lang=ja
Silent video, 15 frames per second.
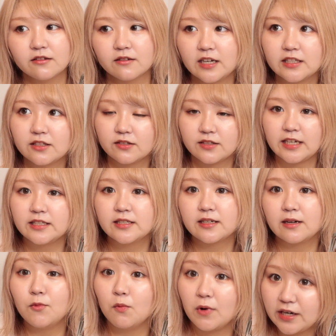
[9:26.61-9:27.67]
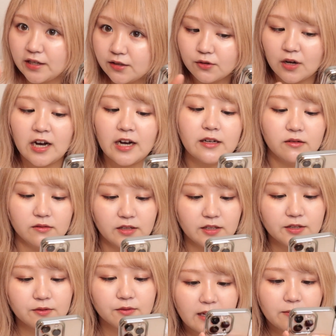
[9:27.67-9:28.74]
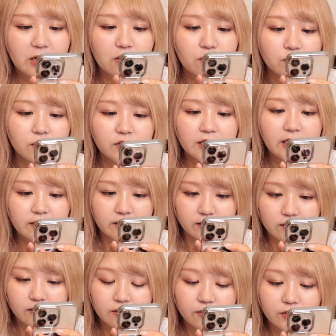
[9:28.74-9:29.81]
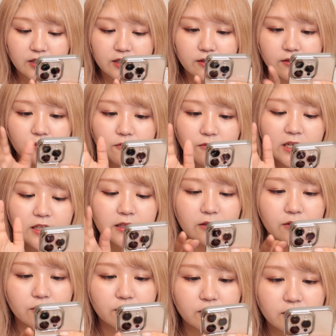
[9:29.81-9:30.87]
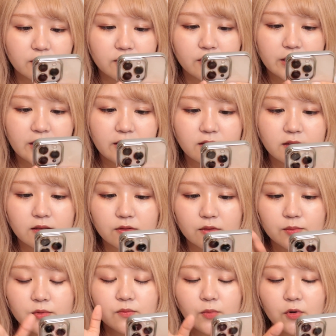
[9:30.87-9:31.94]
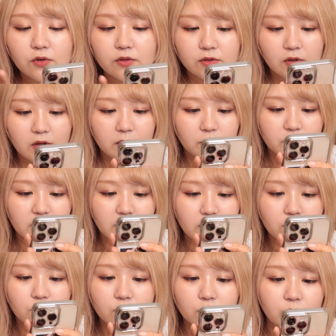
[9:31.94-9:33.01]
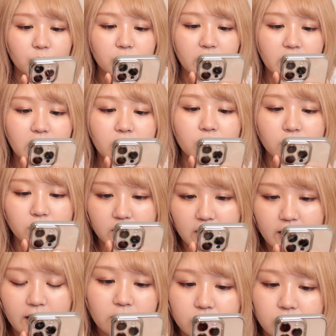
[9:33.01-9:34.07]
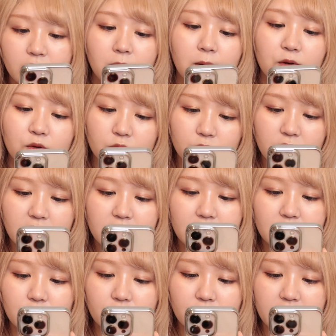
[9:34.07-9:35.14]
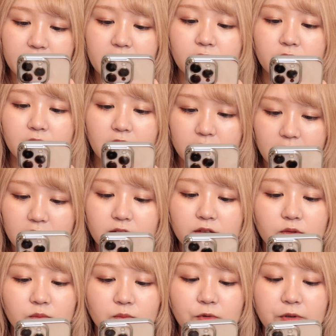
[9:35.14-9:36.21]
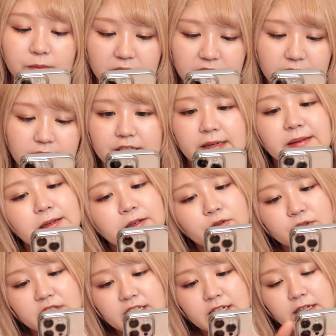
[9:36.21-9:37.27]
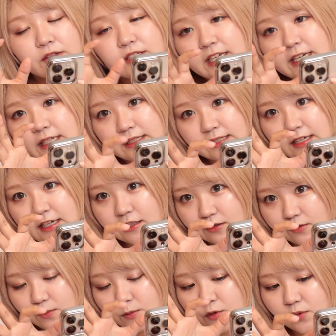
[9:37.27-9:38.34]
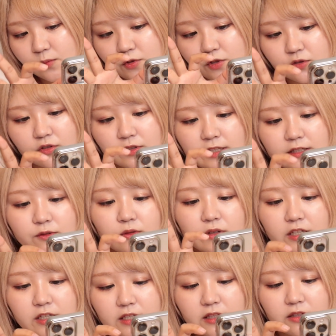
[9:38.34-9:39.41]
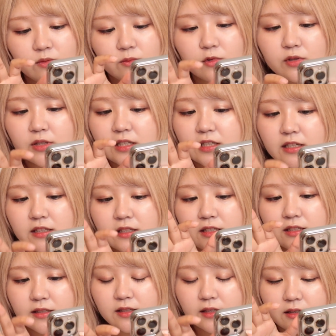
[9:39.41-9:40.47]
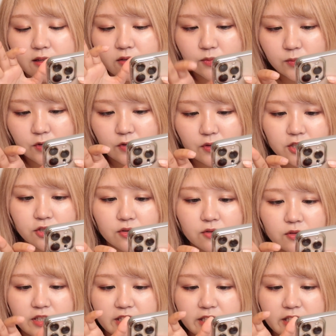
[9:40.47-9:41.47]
いう感じのサイズ感も割と入るんですよ。で、まあこのサイズ、こっちのファンタのグッズのサイズだと文房具とかも入れることもできるので、筆箱とかにもできるかなって思います。ちなみにこちらのサイズ感のものもちょっと出そうかなって思ってたんですけれども、ちょっと